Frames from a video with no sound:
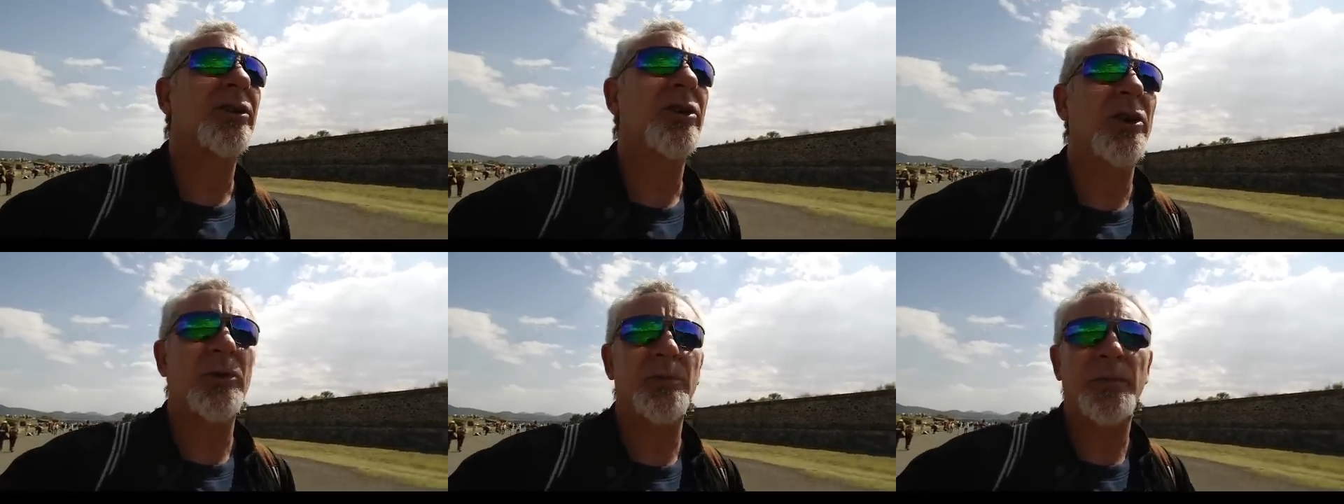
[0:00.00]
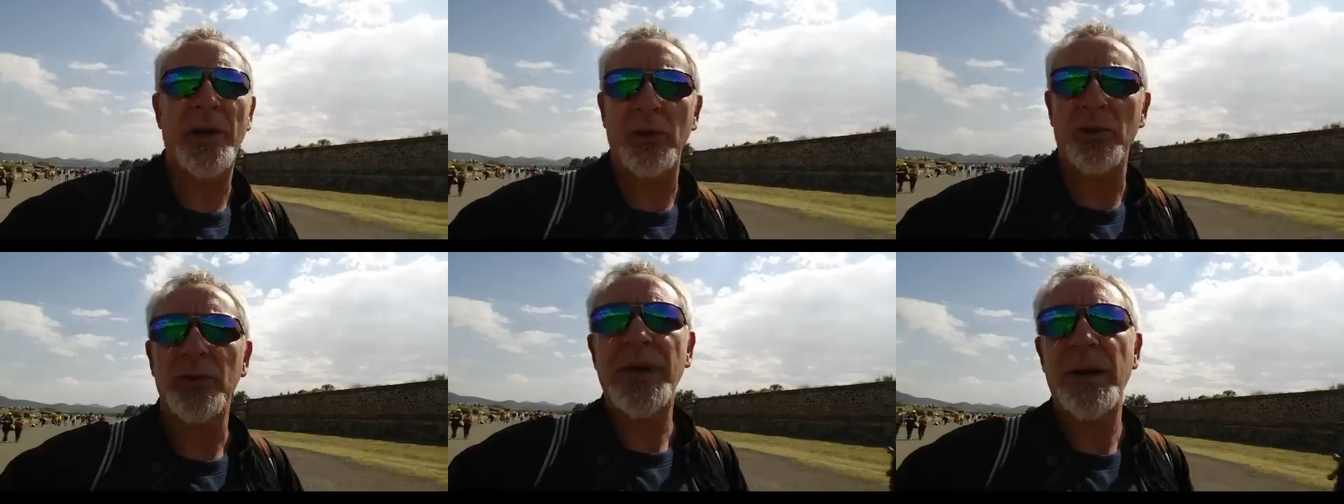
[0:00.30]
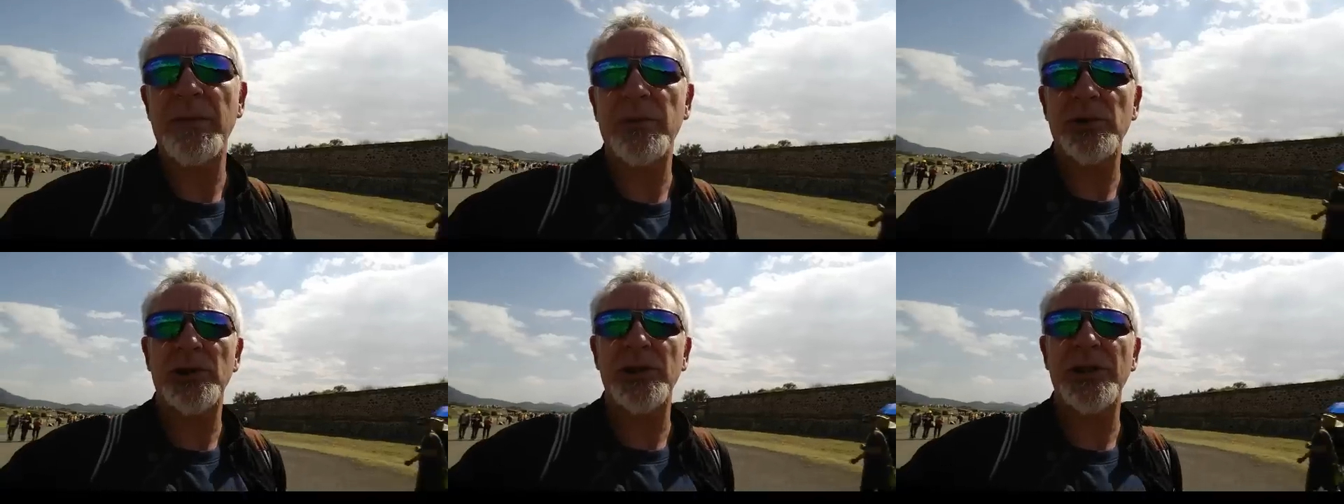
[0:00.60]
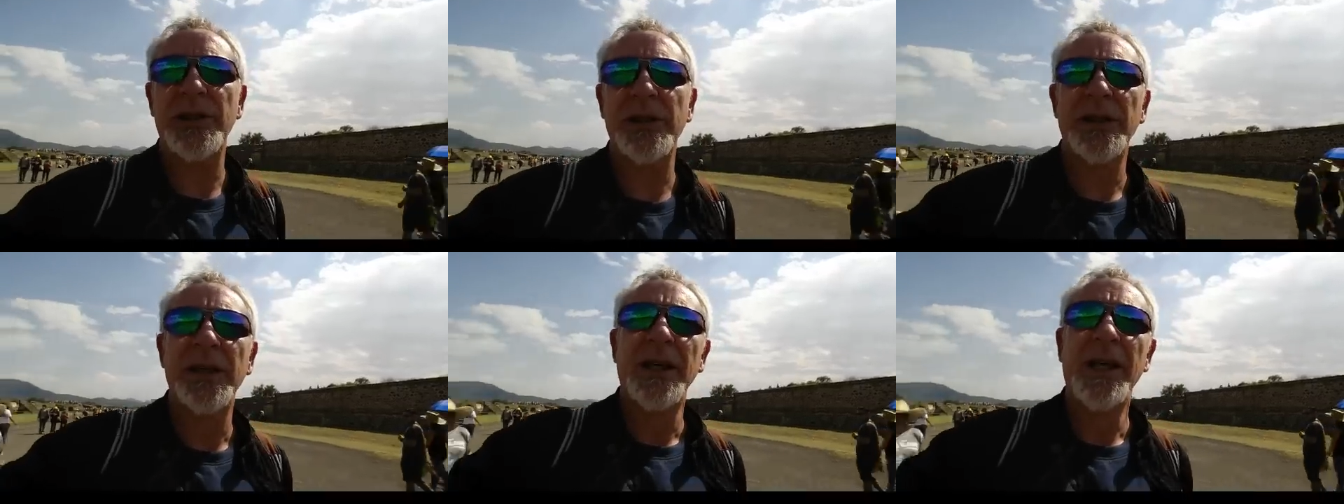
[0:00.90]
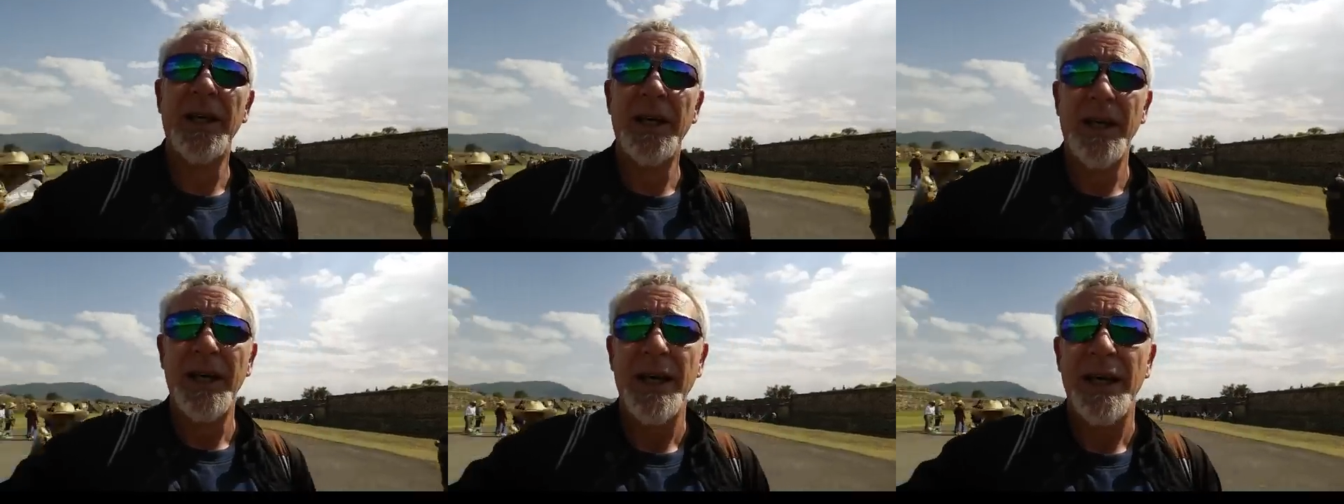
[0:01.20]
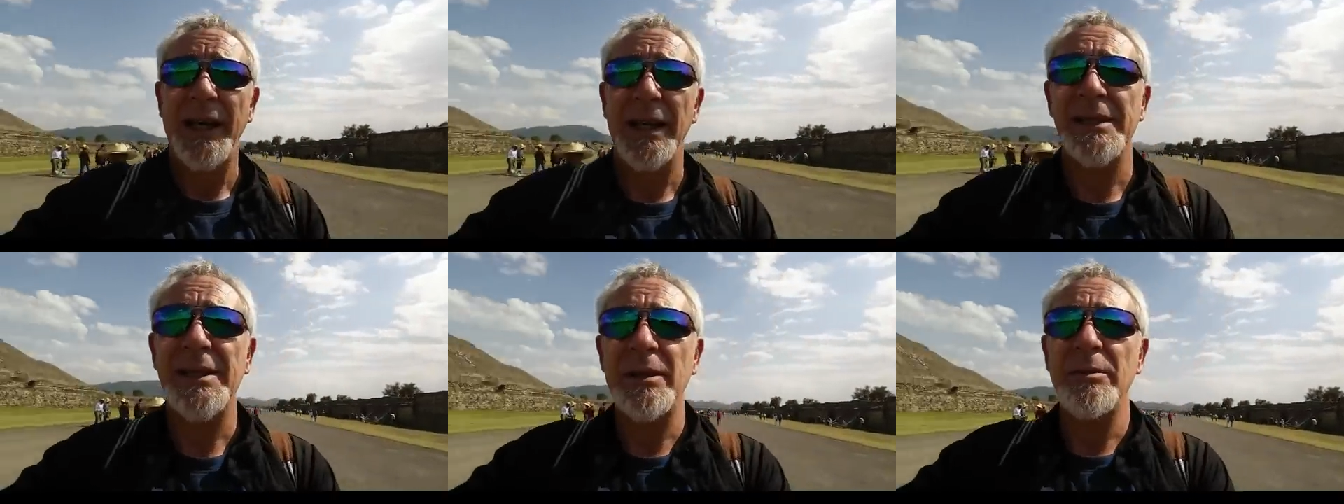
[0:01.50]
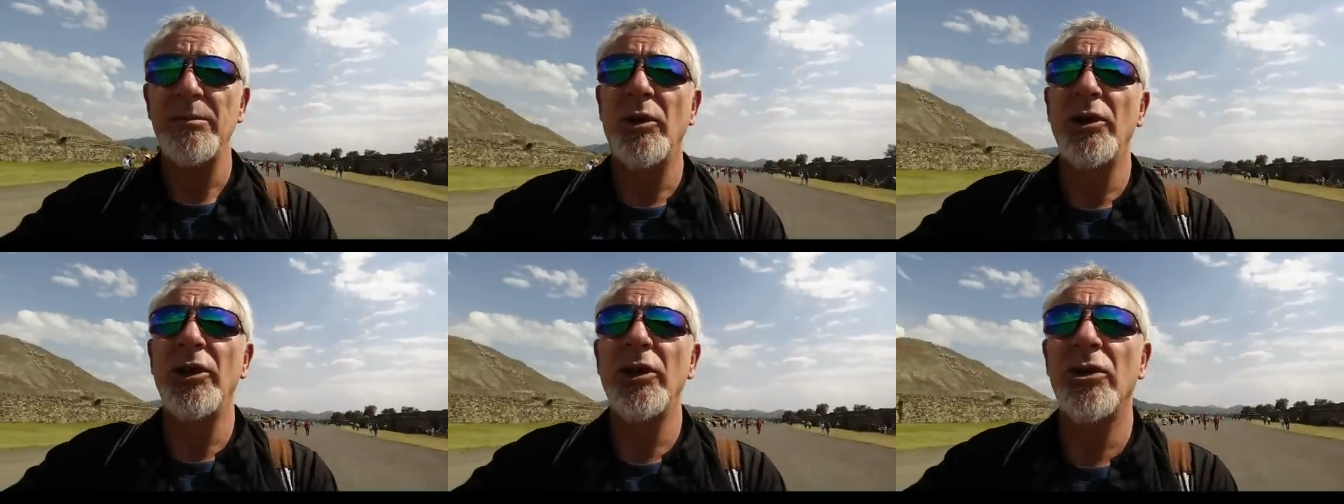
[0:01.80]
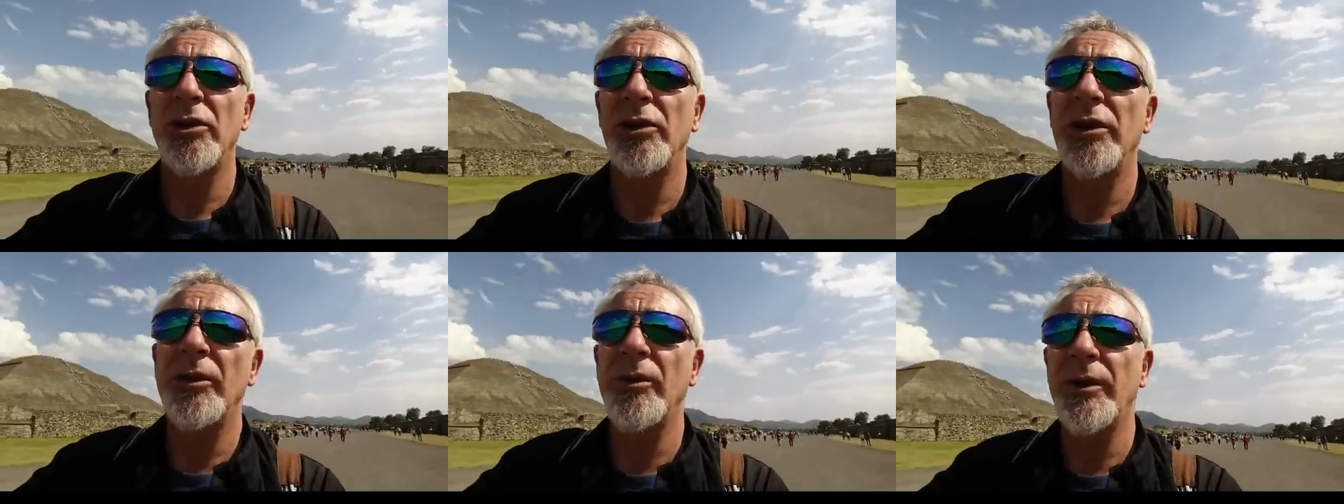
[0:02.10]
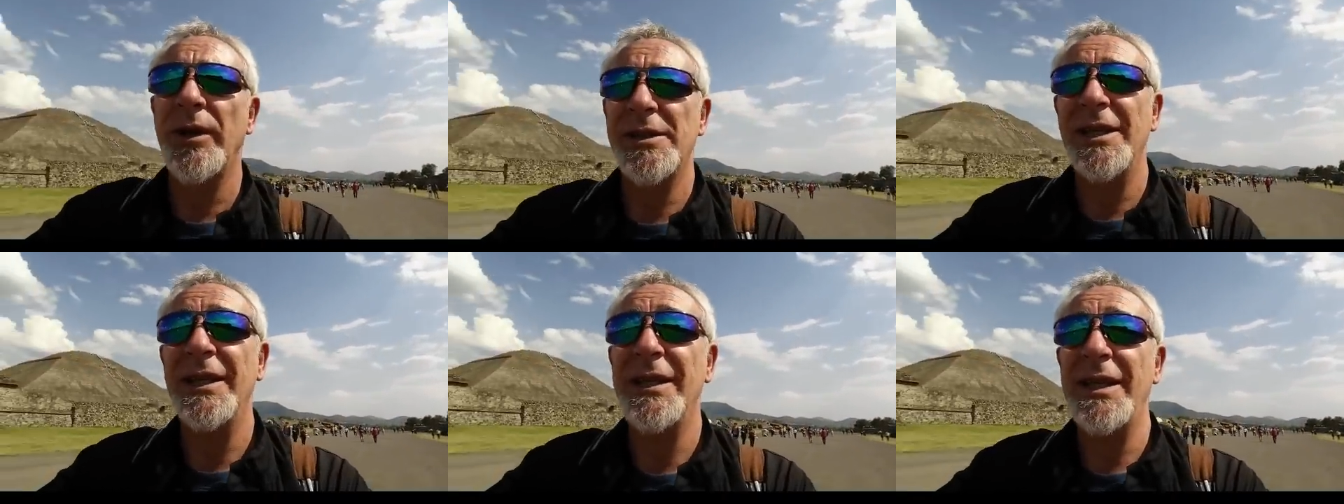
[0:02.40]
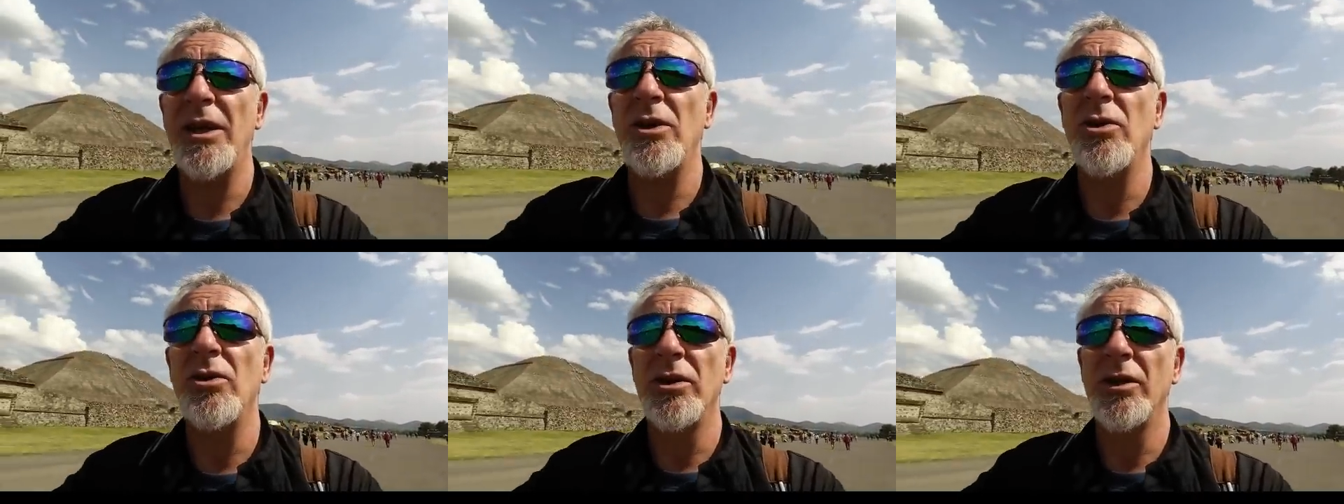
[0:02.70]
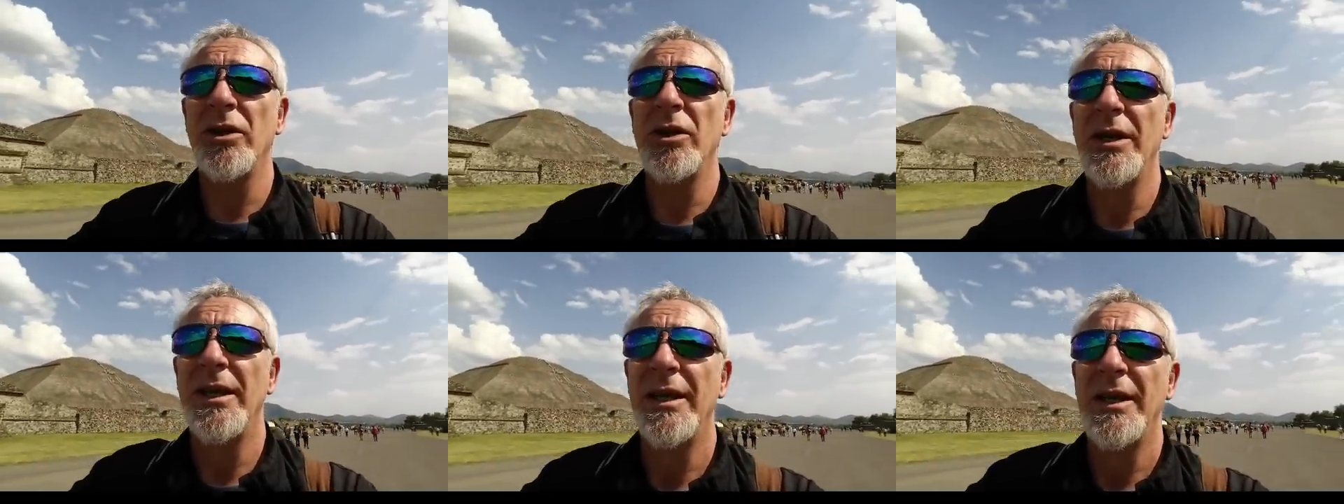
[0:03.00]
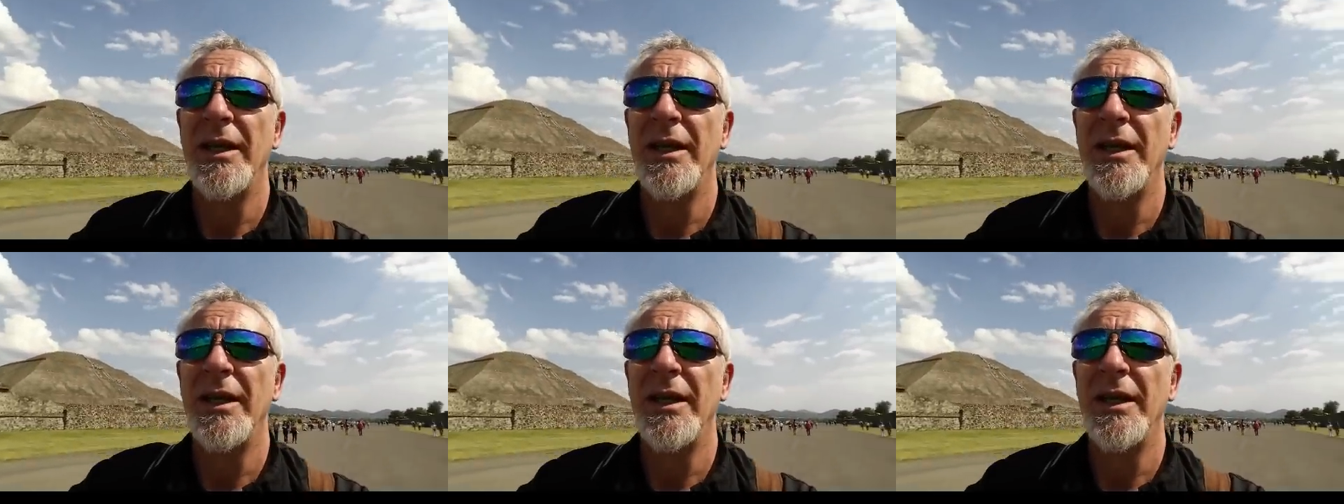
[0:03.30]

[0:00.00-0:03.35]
Y entonces preguntamos si era simbólico de un reseteo